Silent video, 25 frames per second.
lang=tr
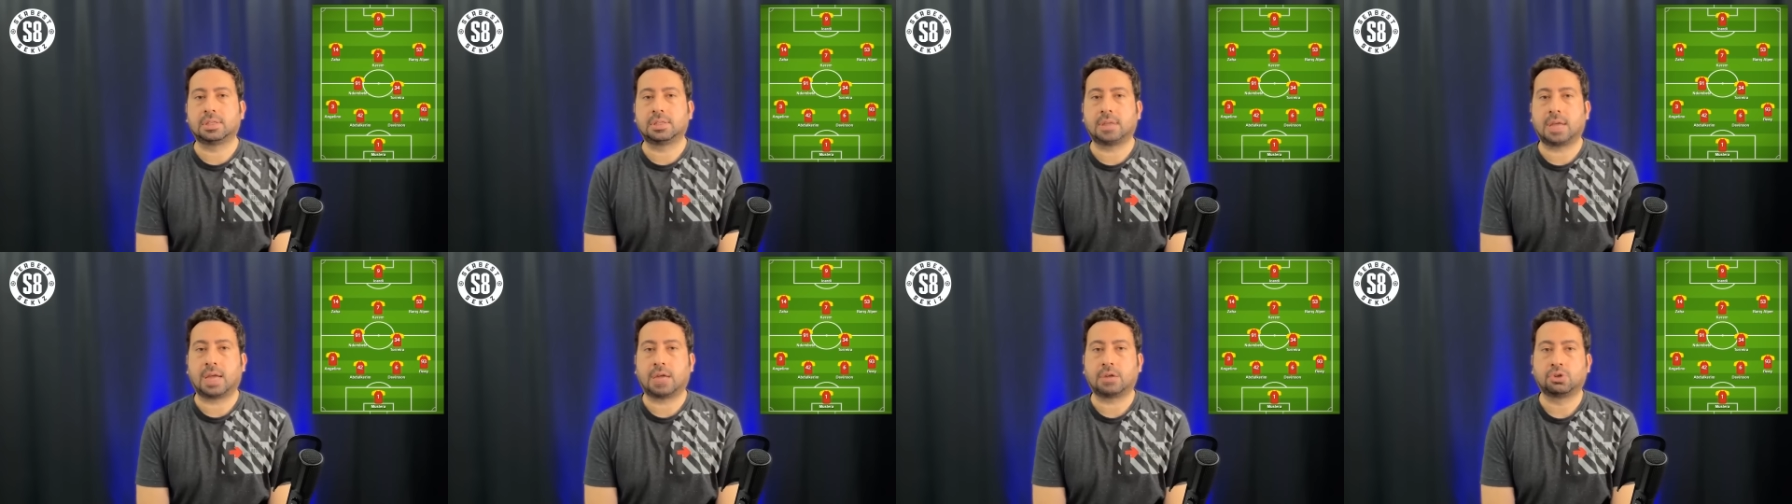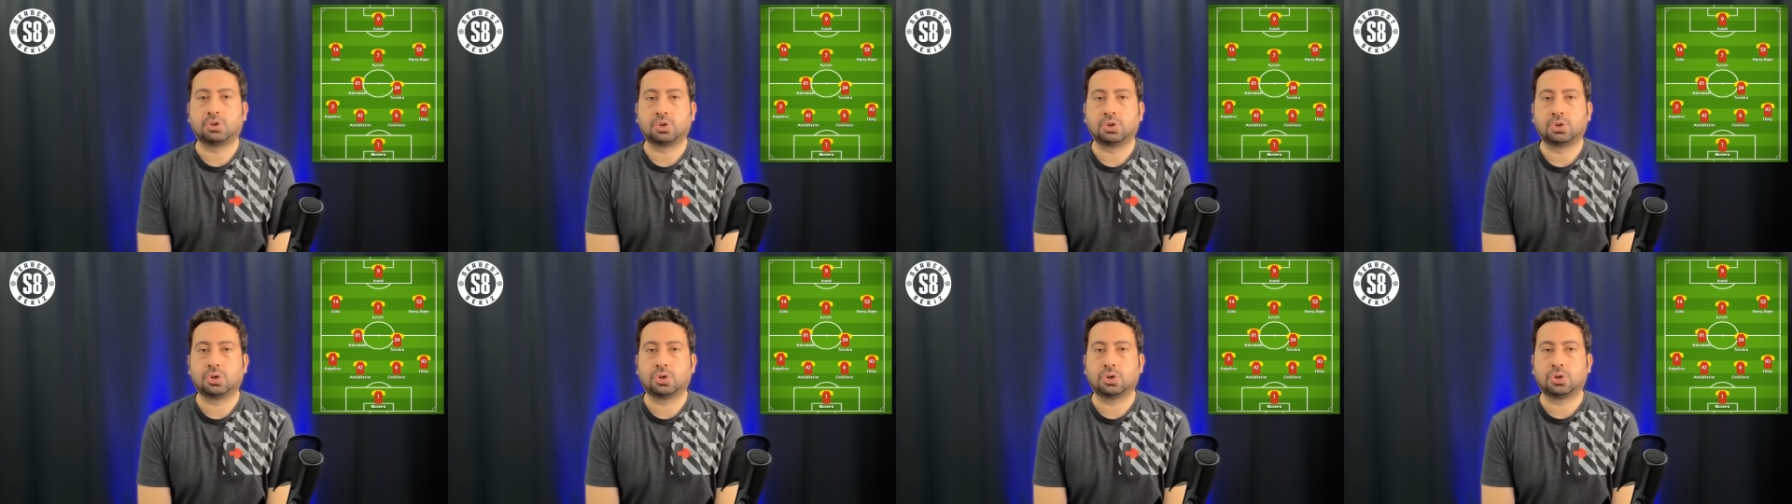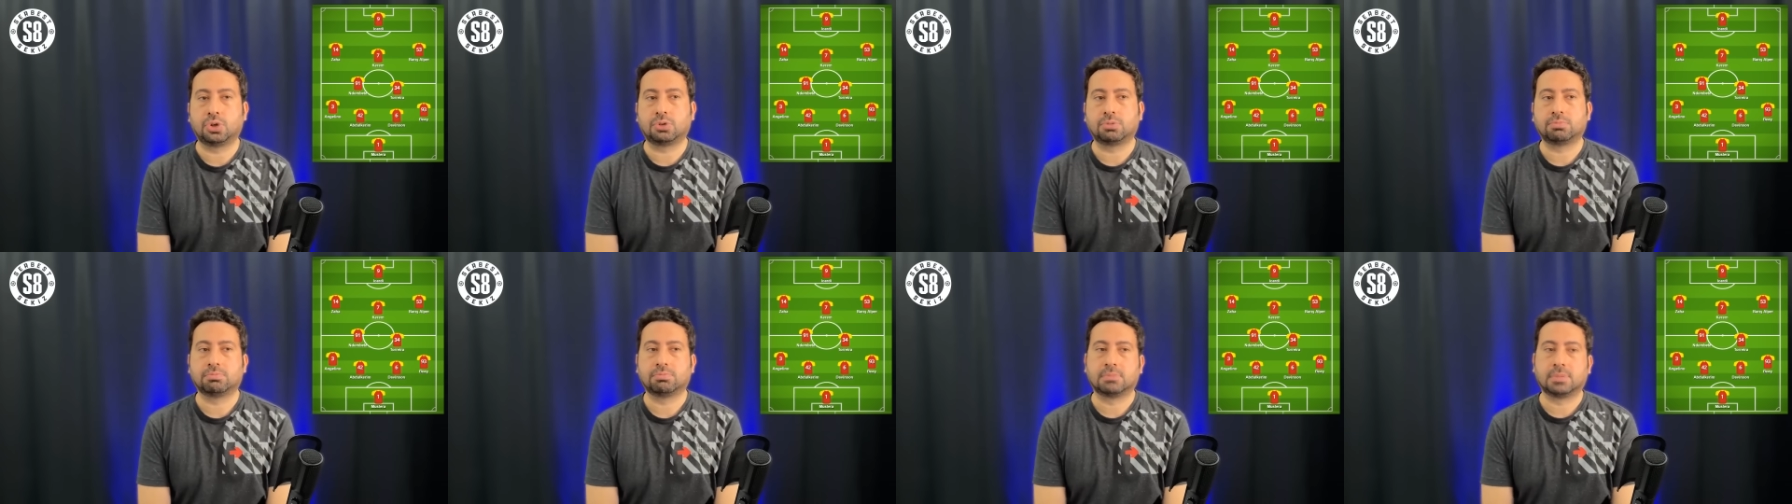Yani
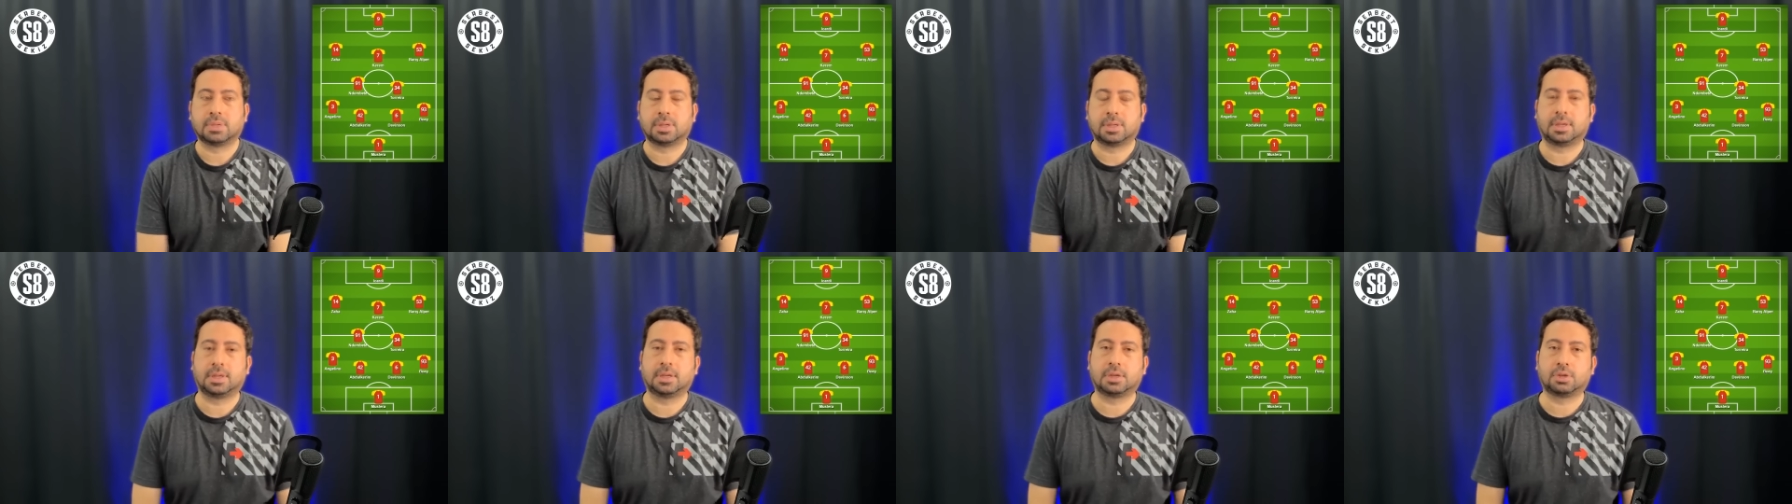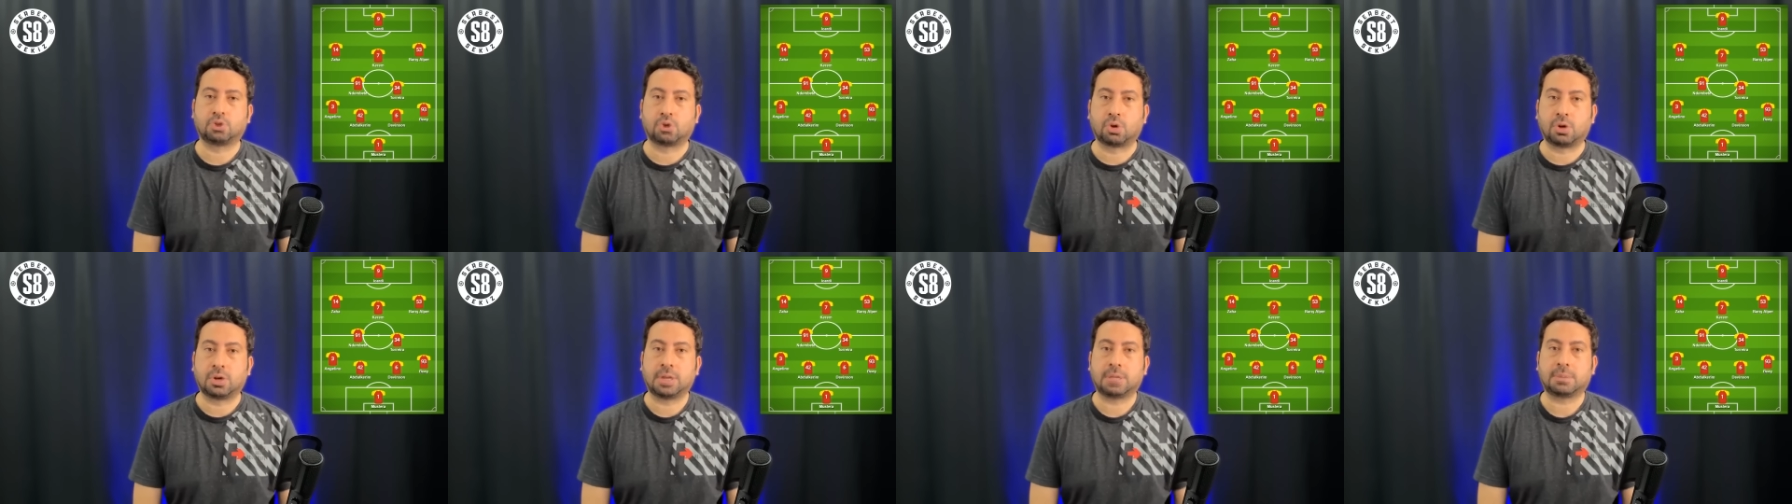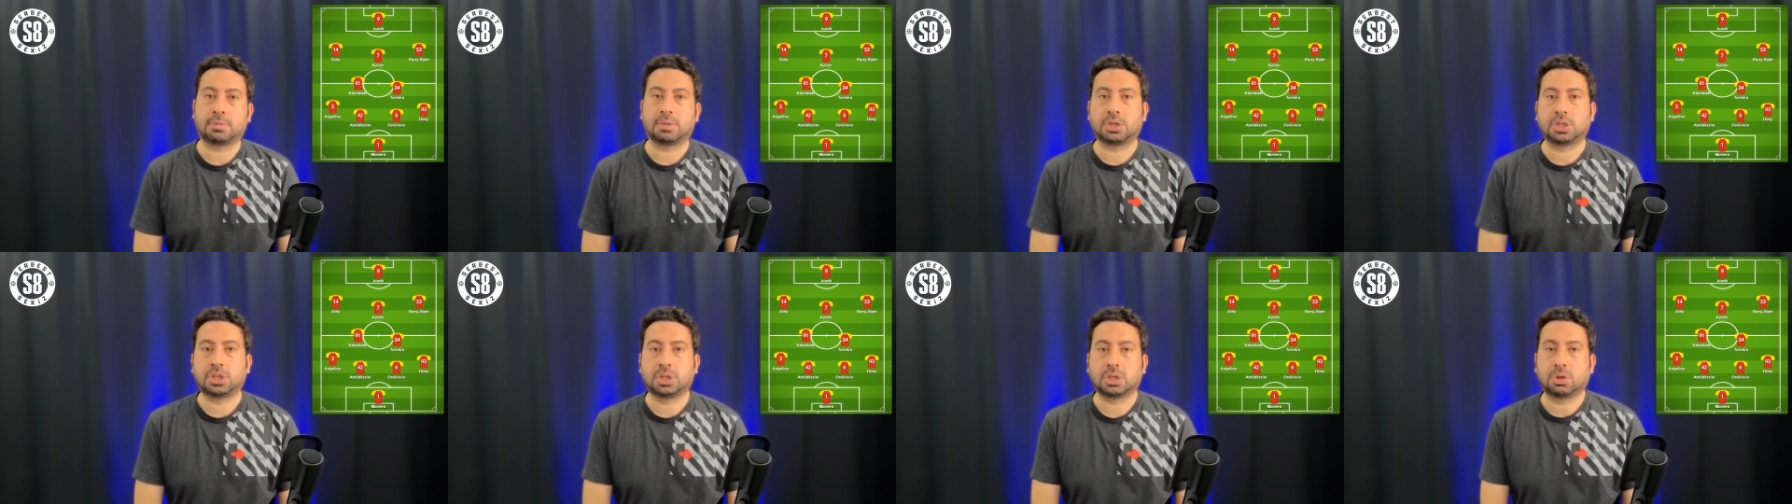çünkü e, son lig
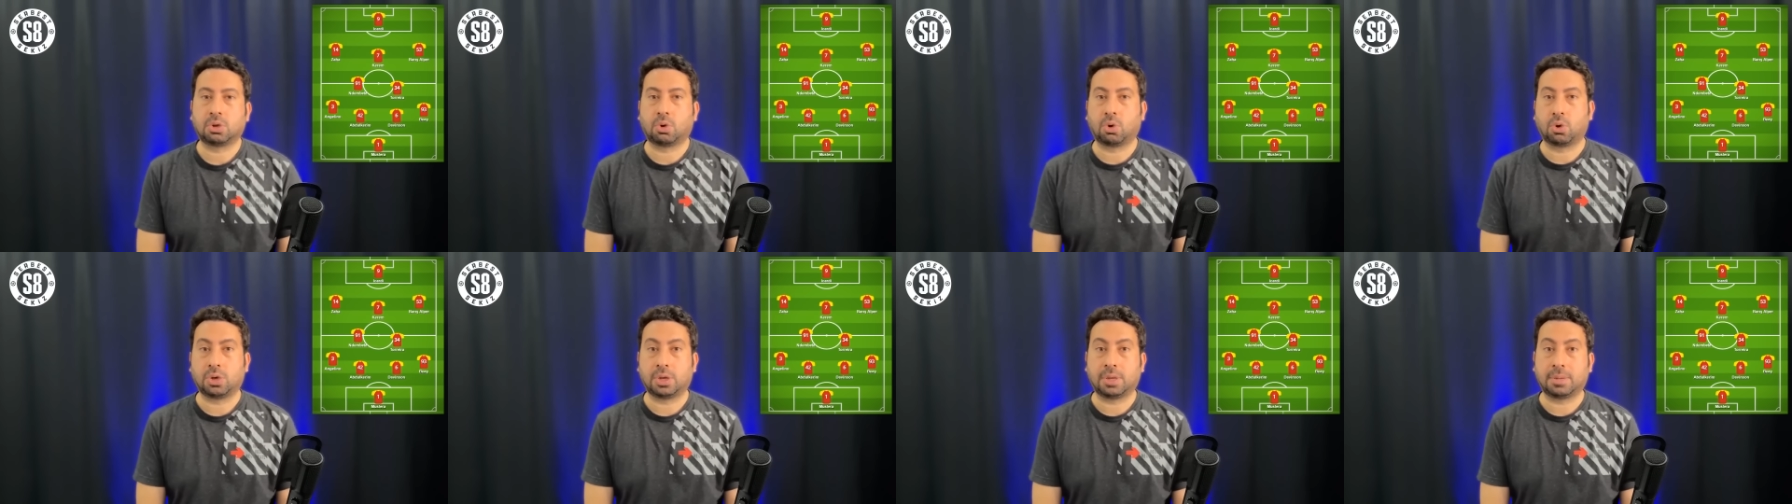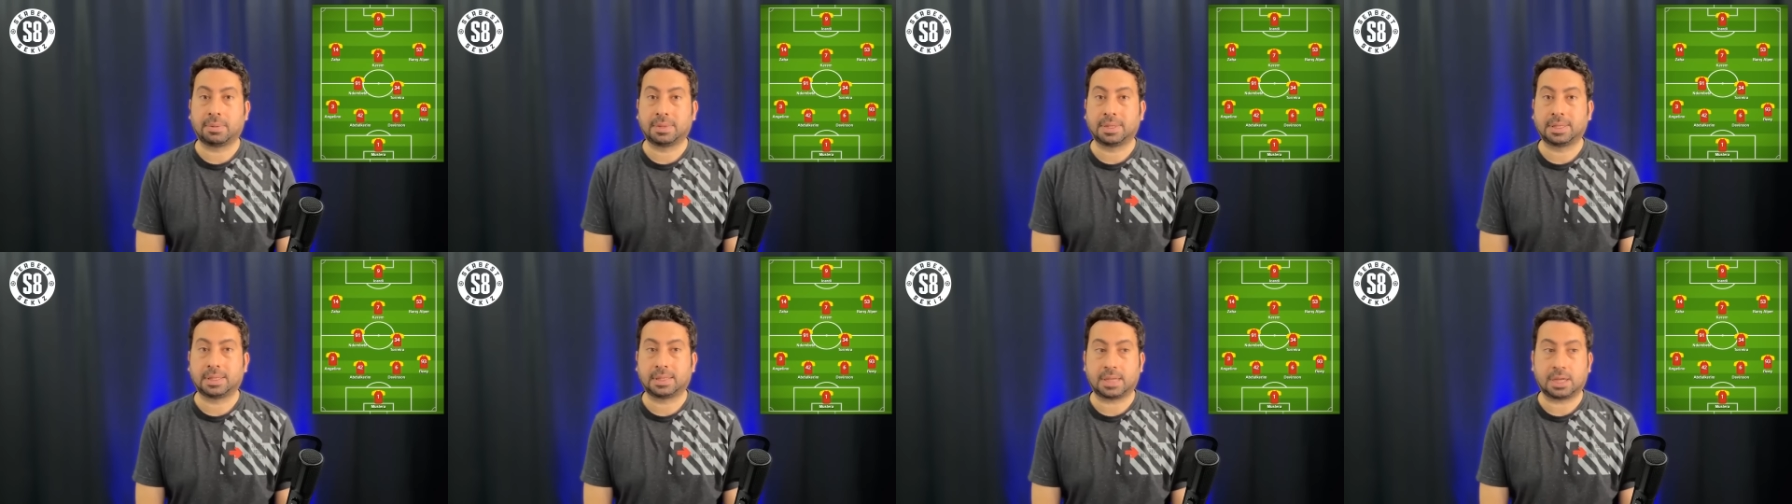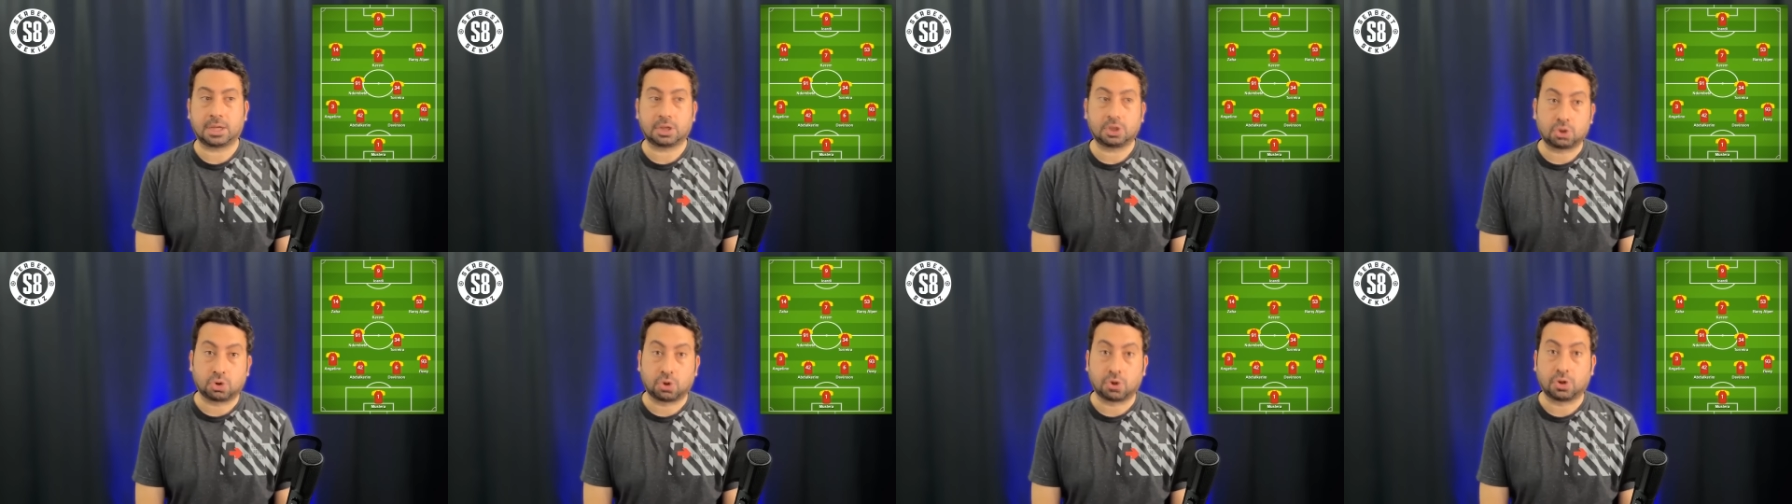maçında oynamadıktan
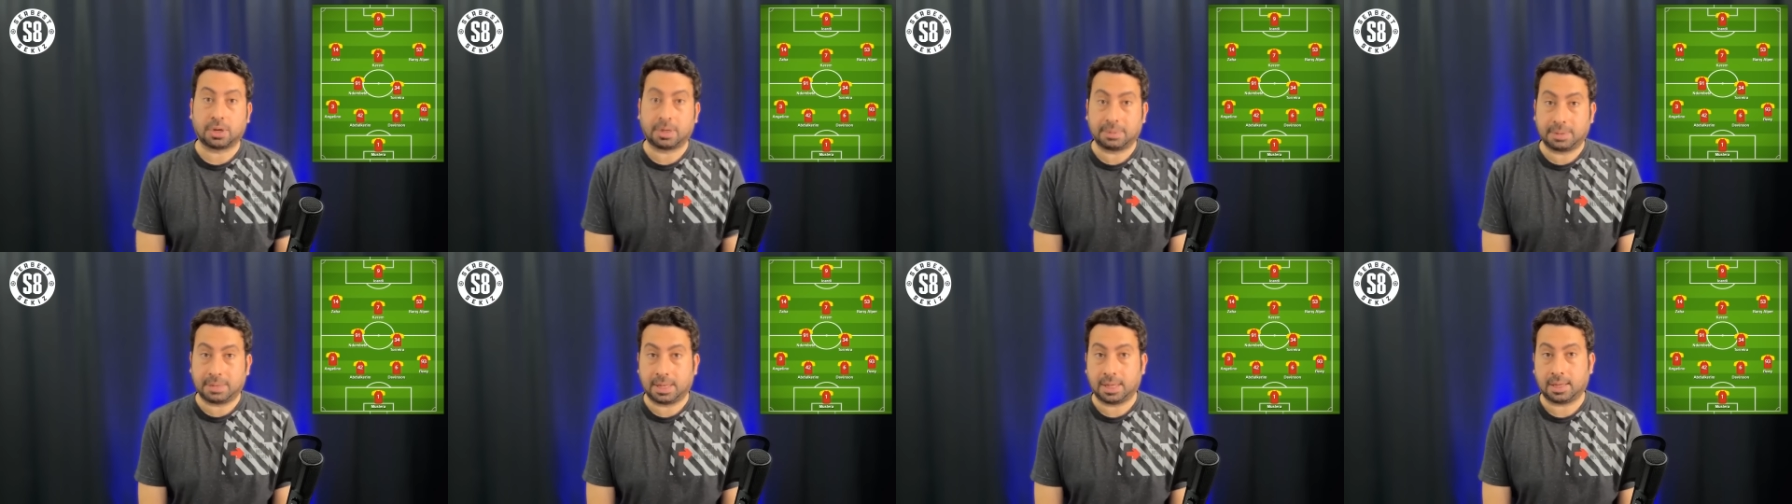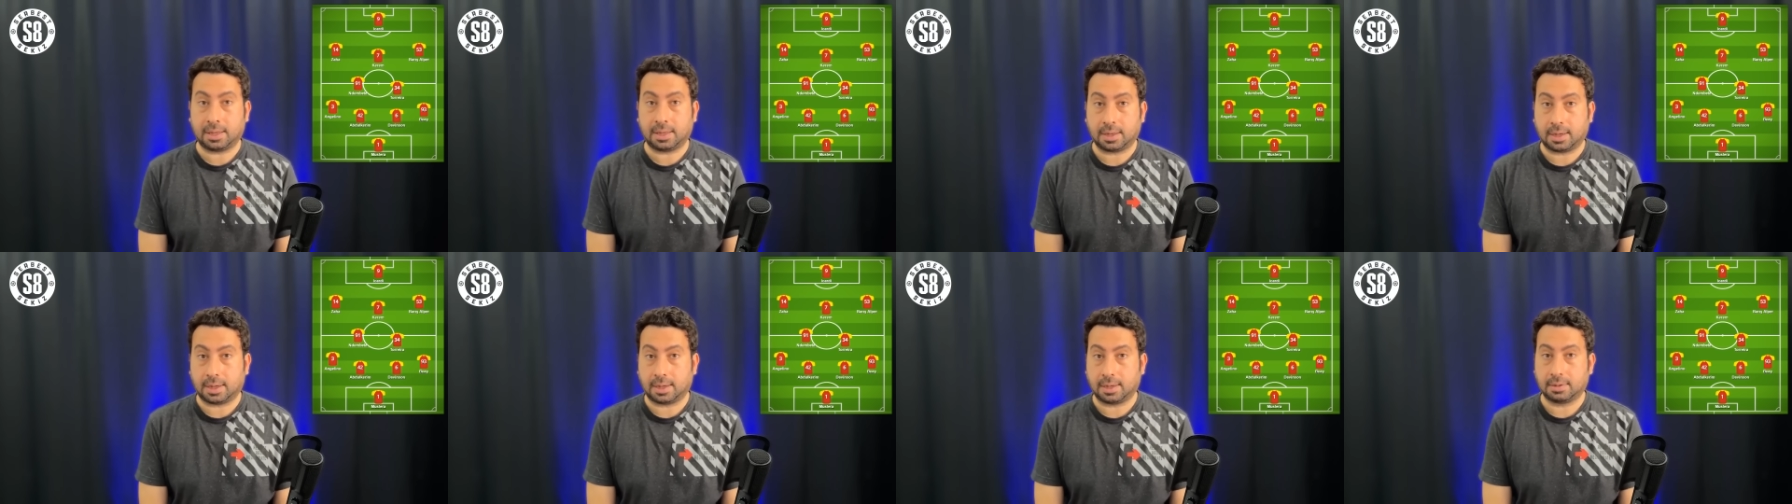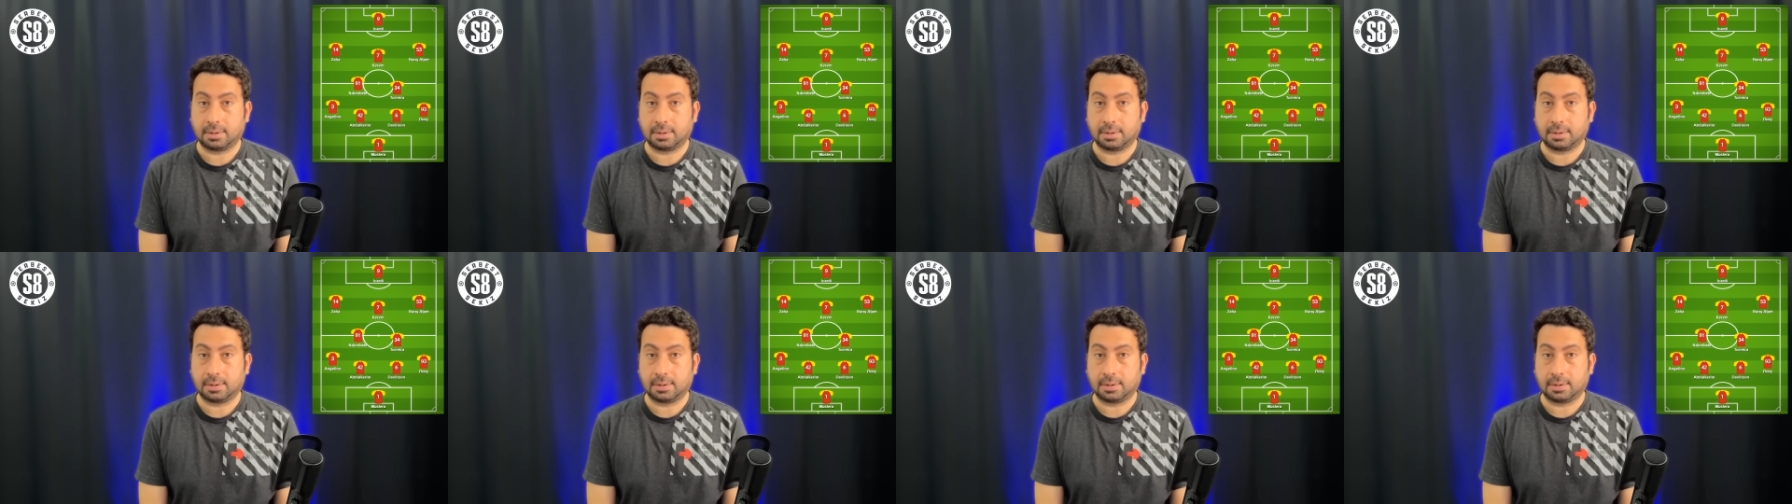sonra bile